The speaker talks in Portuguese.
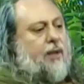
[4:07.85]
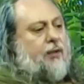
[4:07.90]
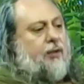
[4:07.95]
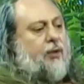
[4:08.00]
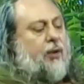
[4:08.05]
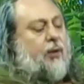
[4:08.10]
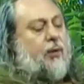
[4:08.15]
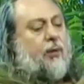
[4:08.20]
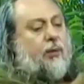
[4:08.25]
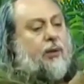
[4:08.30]

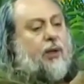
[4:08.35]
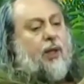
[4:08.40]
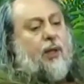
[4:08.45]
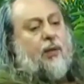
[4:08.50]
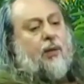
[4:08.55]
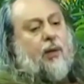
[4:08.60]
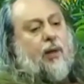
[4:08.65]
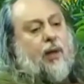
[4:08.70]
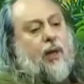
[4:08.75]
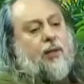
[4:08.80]
Só não tem
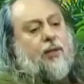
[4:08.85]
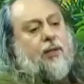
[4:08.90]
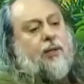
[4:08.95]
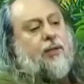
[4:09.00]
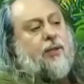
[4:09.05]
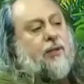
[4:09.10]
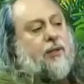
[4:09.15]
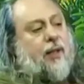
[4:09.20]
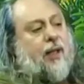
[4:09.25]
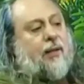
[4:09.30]
coragem
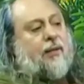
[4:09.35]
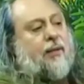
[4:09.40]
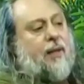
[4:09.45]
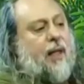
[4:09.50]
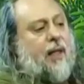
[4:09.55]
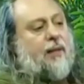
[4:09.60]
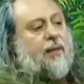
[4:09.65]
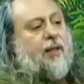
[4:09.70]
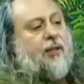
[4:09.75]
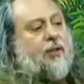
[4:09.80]
de
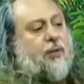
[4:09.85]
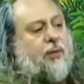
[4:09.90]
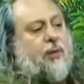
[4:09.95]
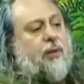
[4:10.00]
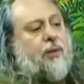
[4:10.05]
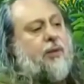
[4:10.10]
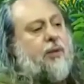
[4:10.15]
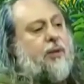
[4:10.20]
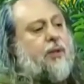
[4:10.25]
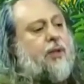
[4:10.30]
tratar das
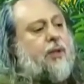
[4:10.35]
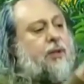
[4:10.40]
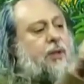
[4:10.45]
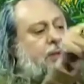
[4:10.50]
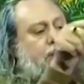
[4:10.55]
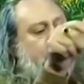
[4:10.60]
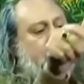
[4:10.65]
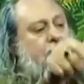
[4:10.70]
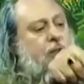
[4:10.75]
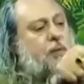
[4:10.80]
coisas que
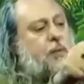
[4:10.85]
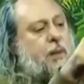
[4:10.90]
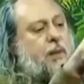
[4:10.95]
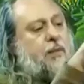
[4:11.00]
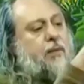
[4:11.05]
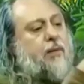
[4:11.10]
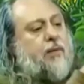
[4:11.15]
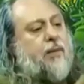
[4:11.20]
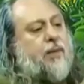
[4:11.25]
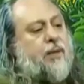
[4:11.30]
dizem
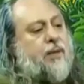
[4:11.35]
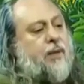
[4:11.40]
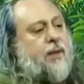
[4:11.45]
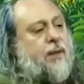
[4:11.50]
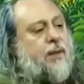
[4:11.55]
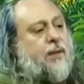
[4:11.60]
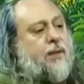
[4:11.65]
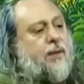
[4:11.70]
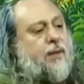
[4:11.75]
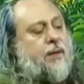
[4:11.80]
respeito a
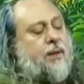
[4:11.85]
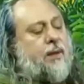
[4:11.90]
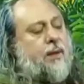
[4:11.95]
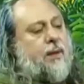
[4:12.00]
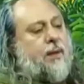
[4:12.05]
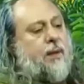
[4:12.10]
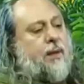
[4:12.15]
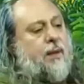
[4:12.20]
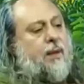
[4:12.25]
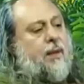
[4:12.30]
vocês,
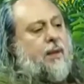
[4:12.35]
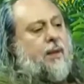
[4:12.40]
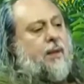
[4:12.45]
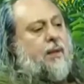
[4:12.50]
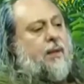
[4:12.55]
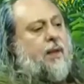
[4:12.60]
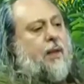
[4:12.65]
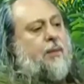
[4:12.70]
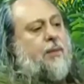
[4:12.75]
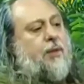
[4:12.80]

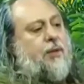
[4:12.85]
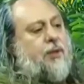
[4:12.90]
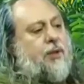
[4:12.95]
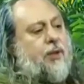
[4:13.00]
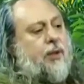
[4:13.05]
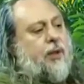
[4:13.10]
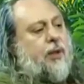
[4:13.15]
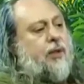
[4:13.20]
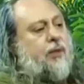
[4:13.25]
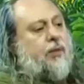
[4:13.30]
da
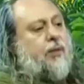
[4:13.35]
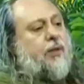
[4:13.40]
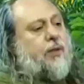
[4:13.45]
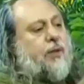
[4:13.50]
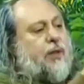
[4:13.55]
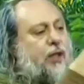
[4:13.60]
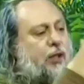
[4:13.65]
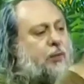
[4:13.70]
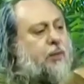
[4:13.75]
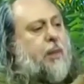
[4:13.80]
mentira que
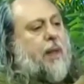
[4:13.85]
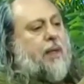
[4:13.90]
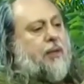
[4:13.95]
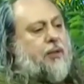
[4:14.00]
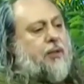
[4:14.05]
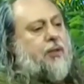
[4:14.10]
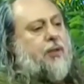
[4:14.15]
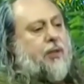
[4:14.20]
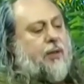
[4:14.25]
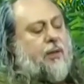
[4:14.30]
vocês
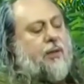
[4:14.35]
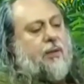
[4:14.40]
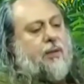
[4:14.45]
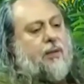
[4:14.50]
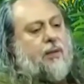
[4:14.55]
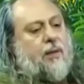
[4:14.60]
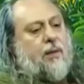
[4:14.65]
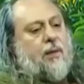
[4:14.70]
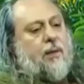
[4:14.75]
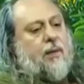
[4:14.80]
praticam
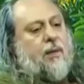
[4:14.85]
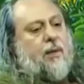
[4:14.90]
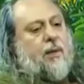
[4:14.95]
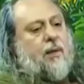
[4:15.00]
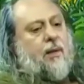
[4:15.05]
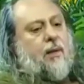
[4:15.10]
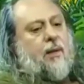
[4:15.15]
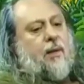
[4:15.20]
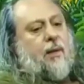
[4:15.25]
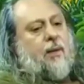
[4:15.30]

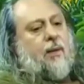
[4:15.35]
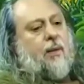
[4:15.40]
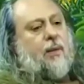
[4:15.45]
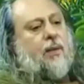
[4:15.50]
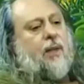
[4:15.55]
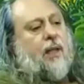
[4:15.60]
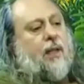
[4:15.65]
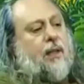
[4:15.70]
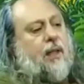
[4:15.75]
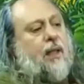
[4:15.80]

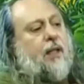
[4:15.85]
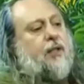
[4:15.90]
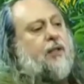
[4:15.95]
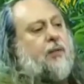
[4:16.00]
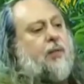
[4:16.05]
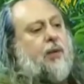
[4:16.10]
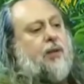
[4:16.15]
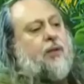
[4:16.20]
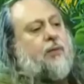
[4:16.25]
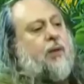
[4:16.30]
ou daquelas
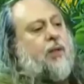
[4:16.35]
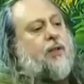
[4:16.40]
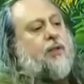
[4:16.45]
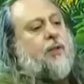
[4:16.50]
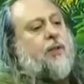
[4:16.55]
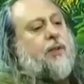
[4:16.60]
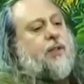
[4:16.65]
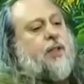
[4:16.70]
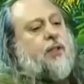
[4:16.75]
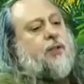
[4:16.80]
com as quais
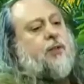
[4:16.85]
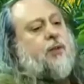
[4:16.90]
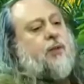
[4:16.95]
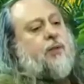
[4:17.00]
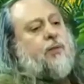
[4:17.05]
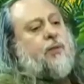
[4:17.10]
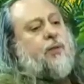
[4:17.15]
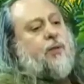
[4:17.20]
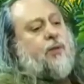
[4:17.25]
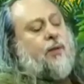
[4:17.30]
vocês
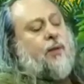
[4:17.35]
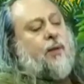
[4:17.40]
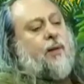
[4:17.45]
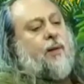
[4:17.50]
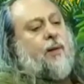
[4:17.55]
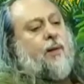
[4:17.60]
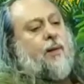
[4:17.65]
convivem.